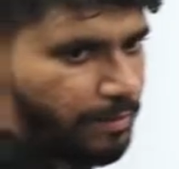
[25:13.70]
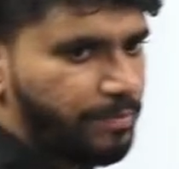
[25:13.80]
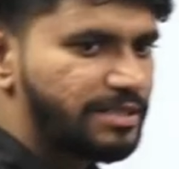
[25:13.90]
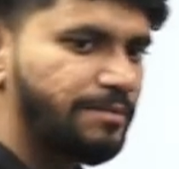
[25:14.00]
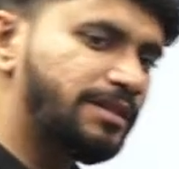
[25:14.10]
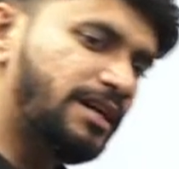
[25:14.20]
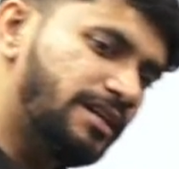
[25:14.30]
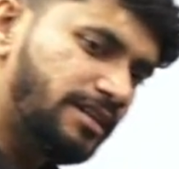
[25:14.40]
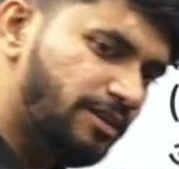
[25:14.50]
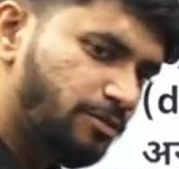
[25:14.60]
वापस से बता
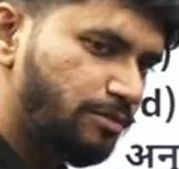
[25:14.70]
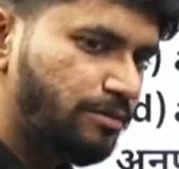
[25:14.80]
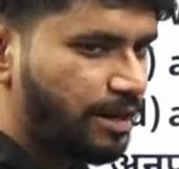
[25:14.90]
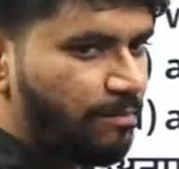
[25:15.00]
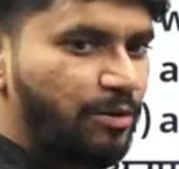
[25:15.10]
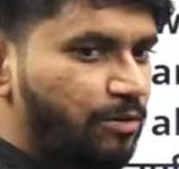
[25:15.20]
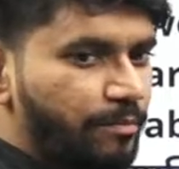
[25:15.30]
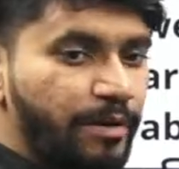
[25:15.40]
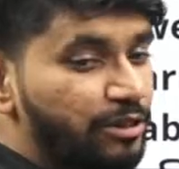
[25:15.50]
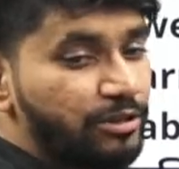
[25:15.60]
देता हूँ आप लोगों
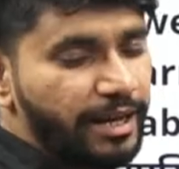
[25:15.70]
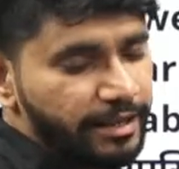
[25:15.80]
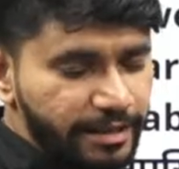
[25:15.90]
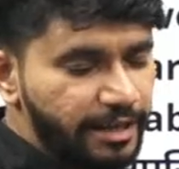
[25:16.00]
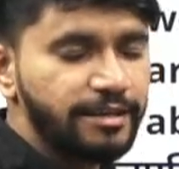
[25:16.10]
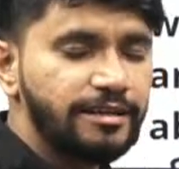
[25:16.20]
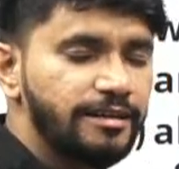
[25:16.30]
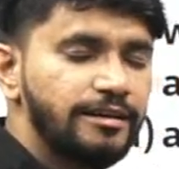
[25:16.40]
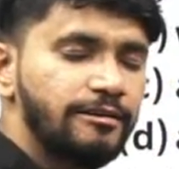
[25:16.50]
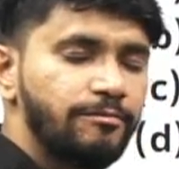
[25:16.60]
ने पहले तो ध्यान दिया
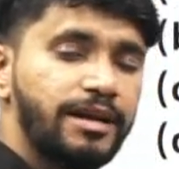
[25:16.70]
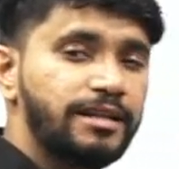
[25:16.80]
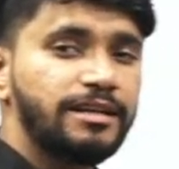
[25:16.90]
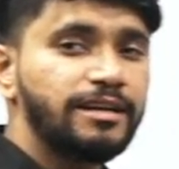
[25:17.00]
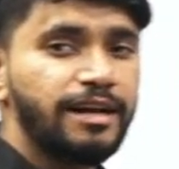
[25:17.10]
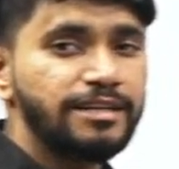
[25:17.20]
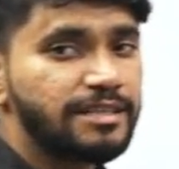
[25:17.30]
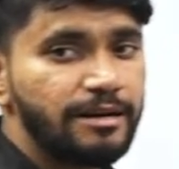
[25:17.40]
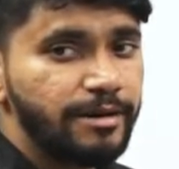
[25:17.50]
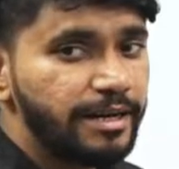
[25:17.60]
नहीं मैराथन
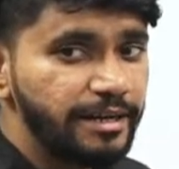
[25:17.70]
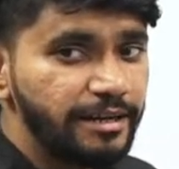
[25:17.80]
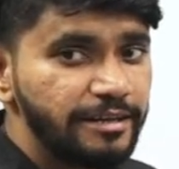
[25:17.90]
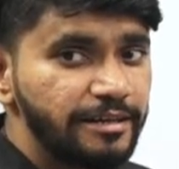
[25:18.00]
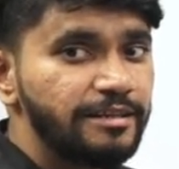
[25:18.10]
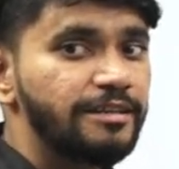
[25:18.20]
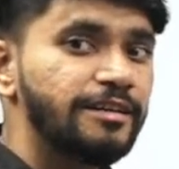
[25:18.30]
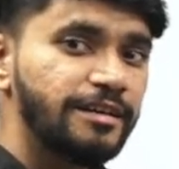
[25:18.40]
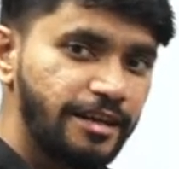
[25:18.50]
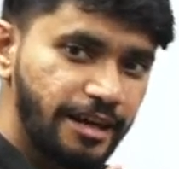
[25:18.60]
क्लास कब है
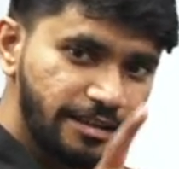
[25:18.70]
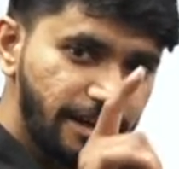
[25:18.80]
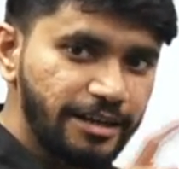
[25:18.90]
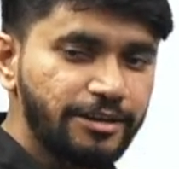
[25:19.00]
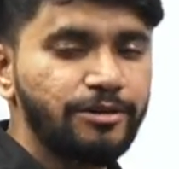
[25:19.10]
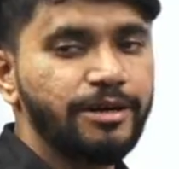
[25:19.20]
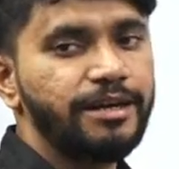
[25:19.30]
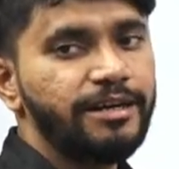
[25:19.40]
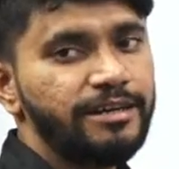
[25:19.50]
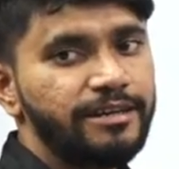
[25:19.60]
एक तारीख को
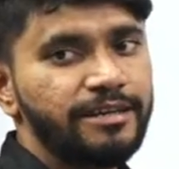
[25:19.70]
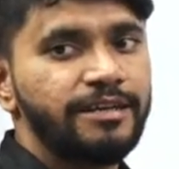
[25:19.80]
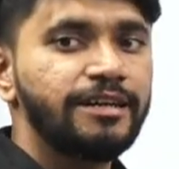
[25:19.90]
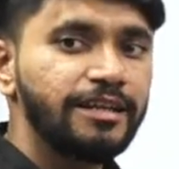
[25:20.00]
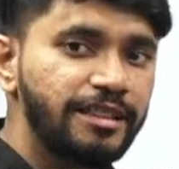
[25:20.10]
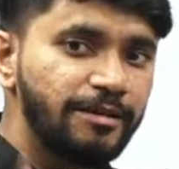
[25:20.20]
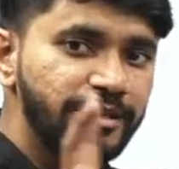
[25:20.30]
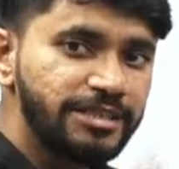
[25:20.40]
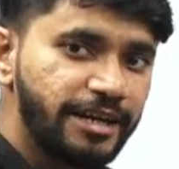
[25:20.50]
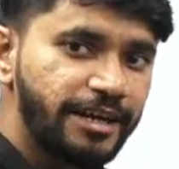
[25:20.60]
है कितने
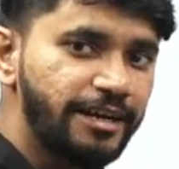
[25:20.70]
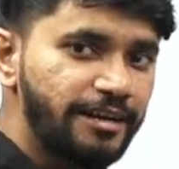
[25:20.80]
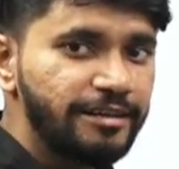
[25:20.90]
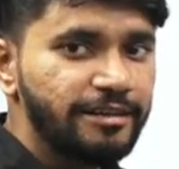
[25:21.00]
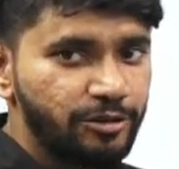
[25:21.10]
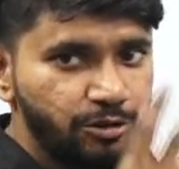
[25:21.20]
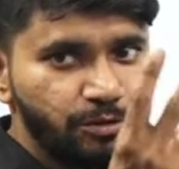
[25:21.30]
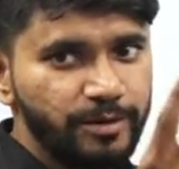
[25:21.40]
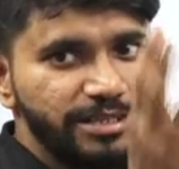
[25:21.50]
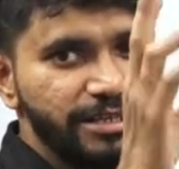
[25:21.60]
बजे है
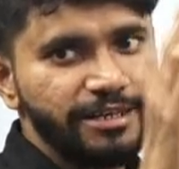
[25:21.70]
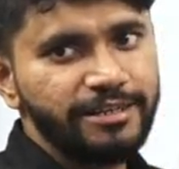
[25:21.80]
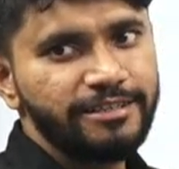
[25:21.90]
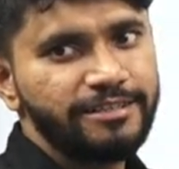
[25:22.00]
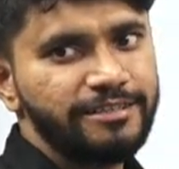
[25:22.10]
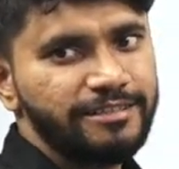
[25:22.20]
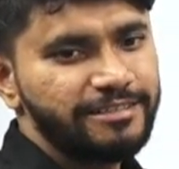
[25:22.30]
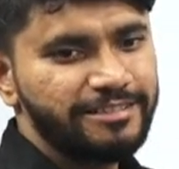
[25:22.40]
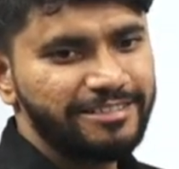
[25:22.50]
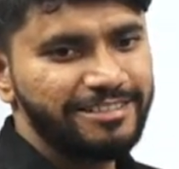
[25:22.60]
दो बजे है
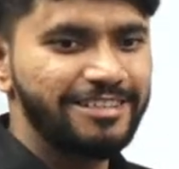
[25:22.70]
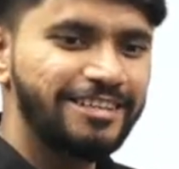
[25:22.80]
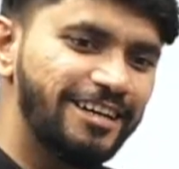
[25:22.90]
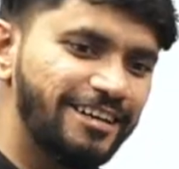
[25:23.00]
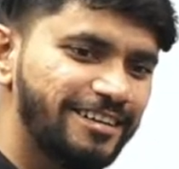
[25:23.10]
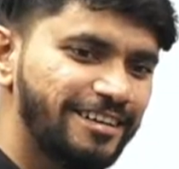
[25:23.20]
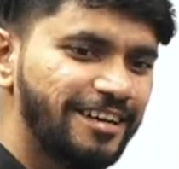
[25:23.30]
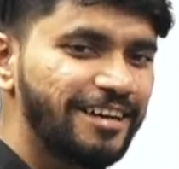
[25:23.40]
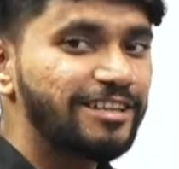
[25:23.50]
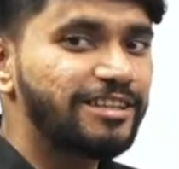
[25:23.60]
ठीक है
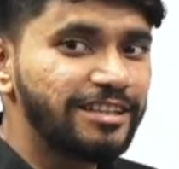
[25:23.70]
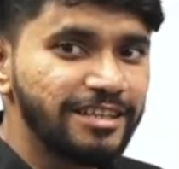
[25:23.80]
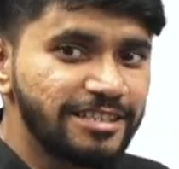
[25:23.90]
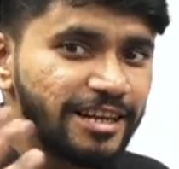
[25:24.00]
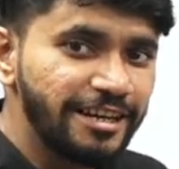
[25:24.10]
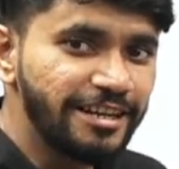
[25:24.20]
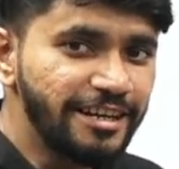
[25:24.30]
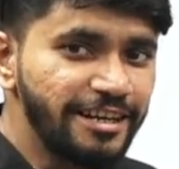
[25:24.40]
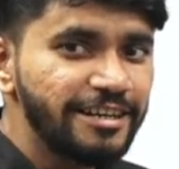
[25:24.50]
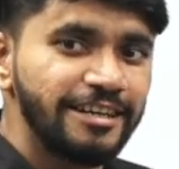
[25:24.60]
कितने दिन
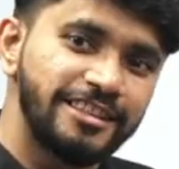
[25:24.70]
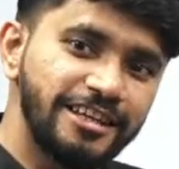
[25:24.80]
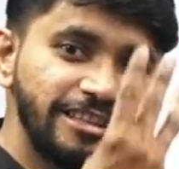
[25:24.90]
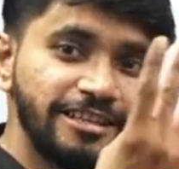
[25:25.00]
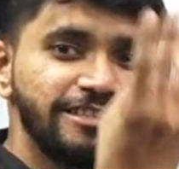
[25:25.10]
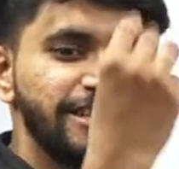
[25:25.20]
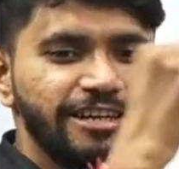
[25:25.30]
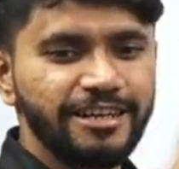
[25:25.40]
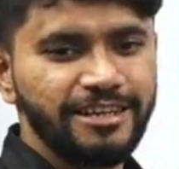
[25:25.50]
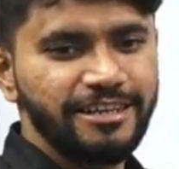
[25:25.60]
चलेगी तीन दिन
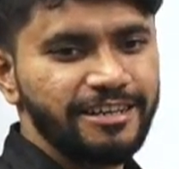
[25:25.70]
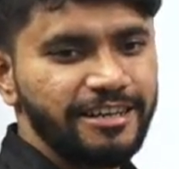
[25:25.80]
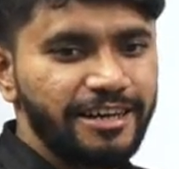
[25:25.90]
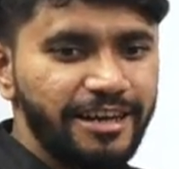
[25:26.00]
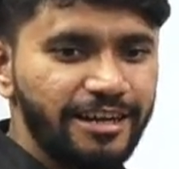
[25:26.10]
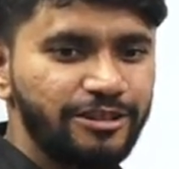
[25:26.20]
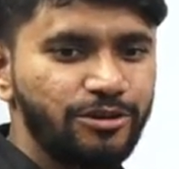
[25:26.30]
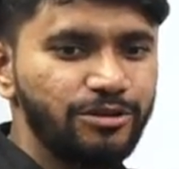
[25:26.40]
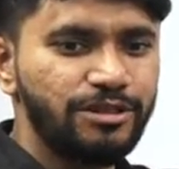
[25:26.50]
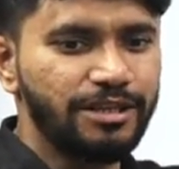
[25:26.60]
चलेगी एक
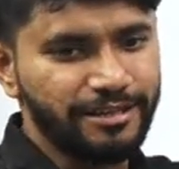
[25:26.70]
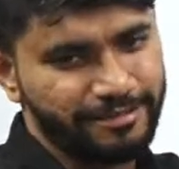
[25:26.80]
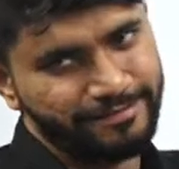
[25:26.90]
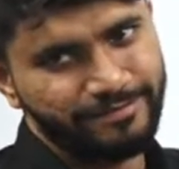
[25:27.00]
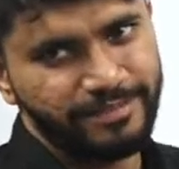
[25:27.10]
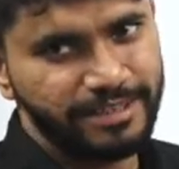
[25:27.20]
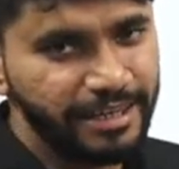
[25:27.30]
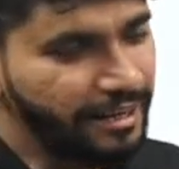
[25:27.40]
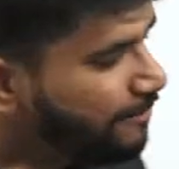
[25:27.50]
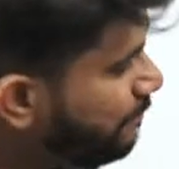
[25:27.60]
दो तीन
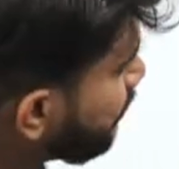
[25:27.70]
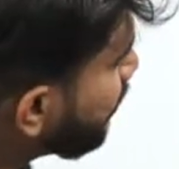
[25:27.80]
ठीक है ना